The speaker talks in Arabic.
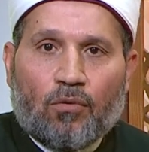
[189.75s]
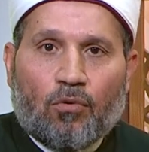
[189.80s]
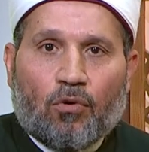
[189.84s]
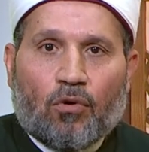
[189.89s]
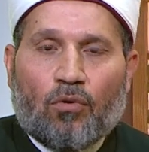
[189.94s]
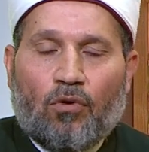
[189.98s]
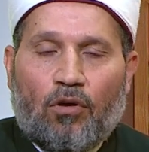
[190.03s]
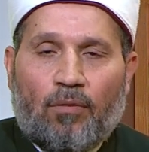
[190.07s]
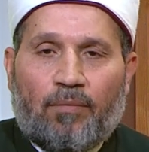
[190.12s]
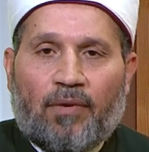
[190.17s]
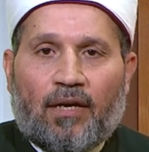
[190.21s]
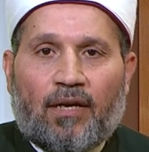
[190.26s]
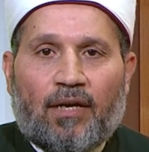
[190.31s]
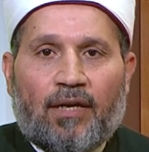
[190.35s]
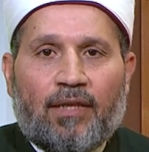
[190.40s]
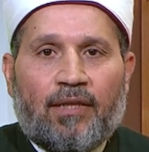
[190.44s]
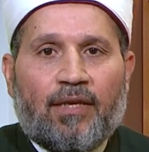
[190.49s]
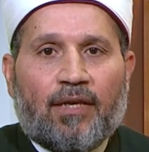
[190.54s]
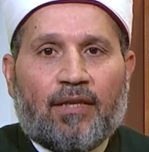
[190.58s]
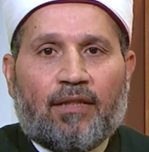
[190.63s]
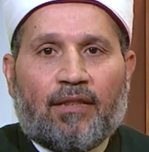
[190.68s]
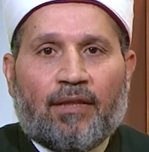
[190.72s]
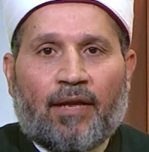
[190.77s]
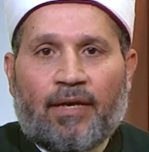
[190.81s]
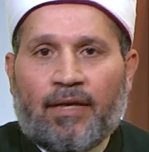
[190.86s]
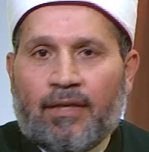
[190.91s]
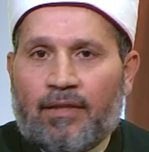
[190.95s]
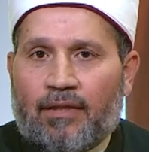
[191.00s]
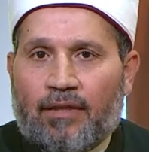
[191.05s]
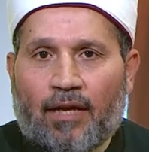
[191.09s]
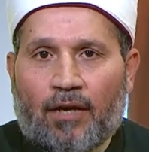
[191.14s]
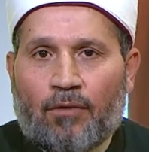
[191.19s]
وروح بقى اللي يطلع
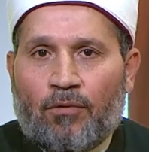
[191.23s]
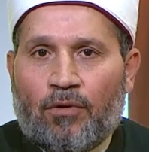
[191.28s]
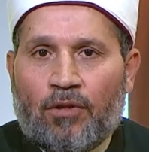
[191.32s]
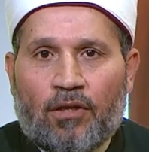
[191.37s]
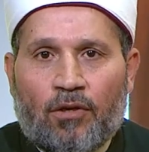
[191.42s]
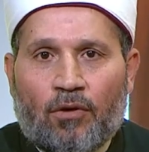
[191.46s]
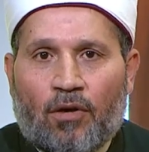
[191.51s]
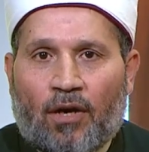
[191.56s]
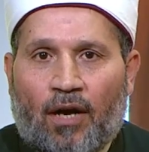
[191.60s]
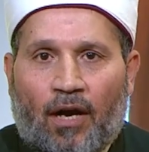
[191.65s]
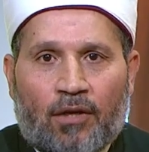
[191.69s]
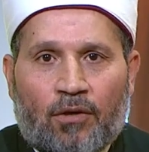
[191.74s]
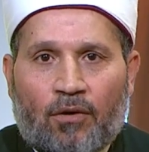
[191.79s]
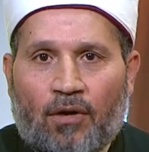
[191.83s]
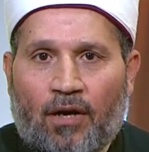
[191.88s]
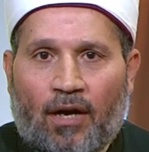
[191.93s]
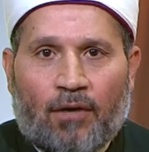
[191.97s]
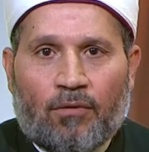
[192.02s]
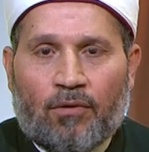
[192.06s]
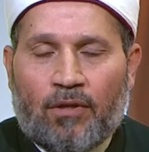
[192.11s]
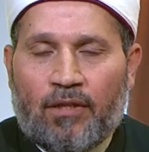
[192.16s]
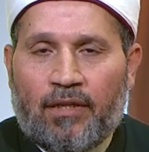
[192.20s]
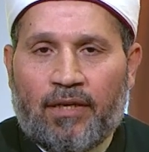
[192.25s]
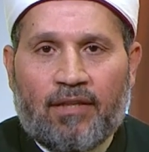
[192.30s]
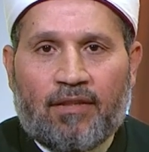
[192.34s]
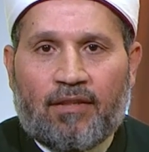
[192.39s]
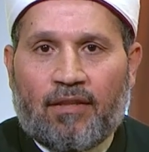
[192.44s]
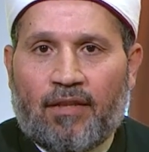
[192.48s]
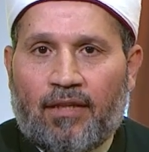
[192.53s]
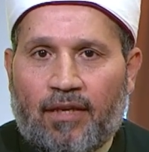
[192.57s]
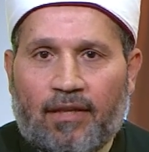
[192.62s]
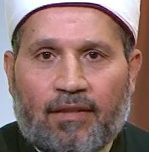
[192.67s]
يطلع واللي يقع يقع واللي
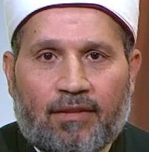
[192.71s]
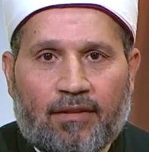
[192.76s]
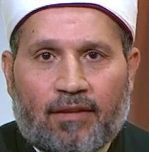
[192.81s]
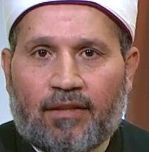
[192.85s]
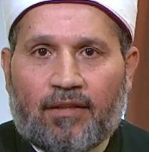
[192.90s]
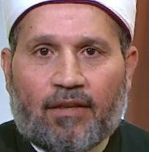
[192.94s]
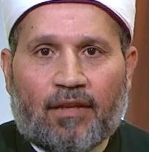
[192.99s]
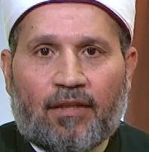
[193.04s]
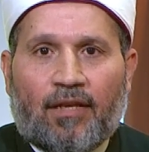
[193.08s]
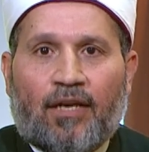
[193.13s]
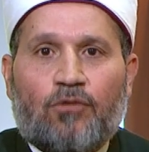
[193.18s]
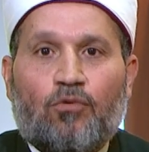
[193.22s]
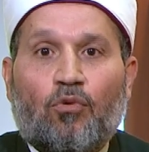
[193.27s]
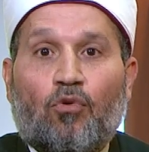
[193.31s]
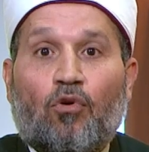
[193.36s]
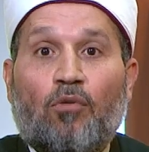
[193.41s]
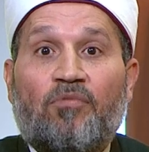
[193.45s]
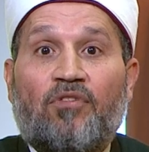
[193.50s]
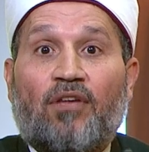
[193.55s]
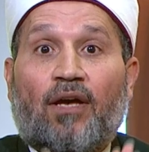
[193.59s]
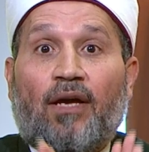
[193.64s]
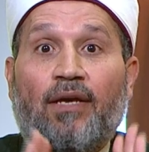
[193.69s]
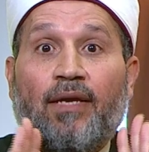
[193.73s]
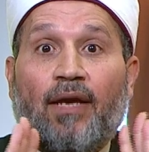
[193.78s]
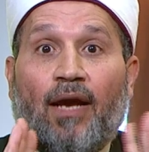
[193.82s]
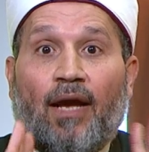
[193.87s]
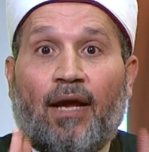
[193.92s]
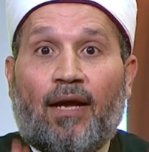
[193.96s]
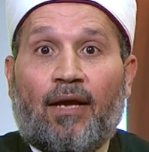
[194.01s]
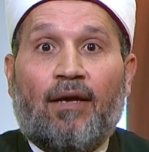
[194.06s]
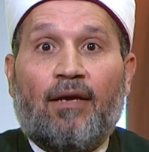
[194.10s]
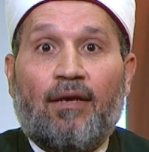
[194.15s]
ينزل ينزل صلاتكم
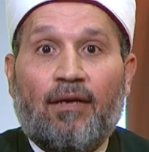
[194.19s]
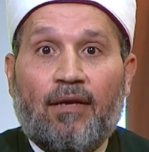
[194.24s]
صحيحه